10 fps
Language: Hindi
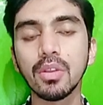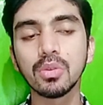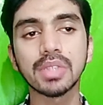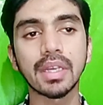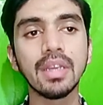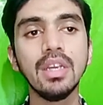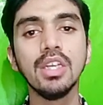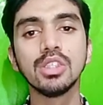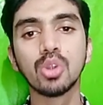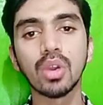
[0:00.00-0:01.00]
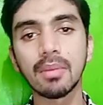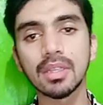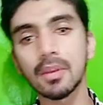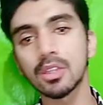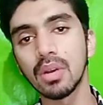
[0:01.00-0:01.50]
यूज़ करें जो कि
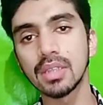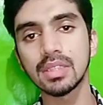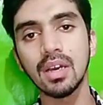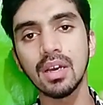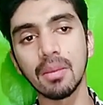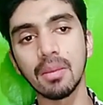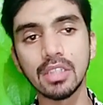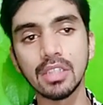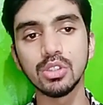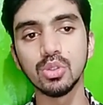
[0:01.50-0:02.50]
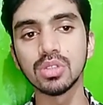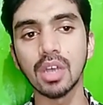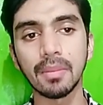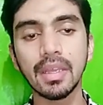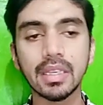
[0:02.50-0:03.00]
मतलब कि थोड़ा सा पहले से यूज़
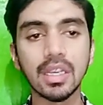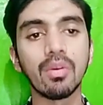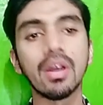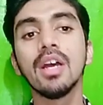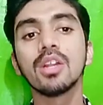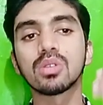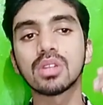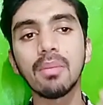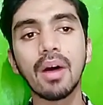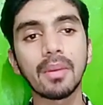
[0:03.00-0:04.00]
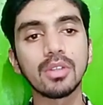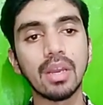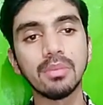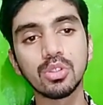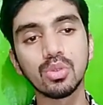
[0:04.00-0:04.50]
आपने किया हुआ है तो तब आपके जो
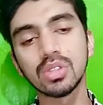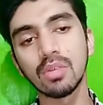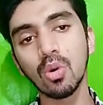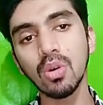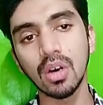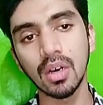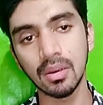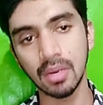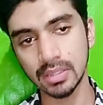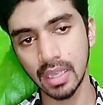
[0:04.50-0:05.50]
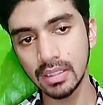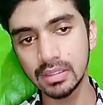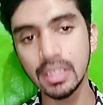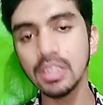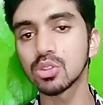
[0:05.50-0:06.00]
एम हैं वो आसानी
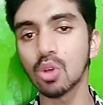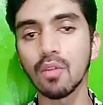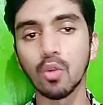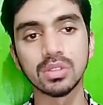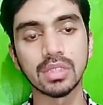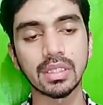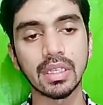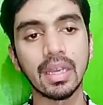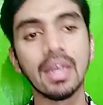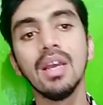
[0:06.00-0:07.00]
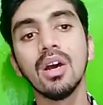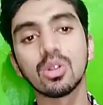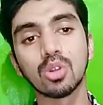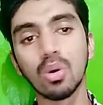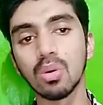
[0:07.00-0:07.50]
से सॉल्व हो सकते हैं
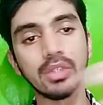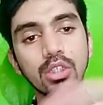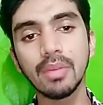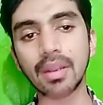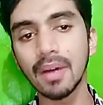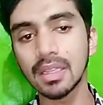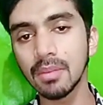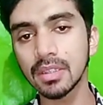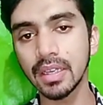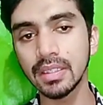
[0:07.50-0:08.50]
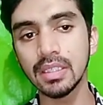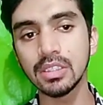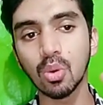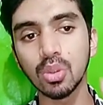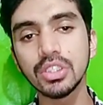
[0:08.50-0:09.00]
तो ये जो मैंने बातें बताई हैं ये
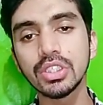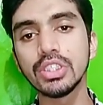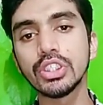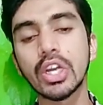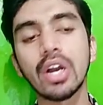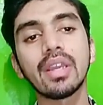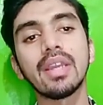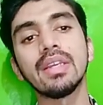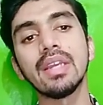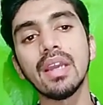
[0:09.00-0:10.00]
कोशिश कीजिएगा कि ये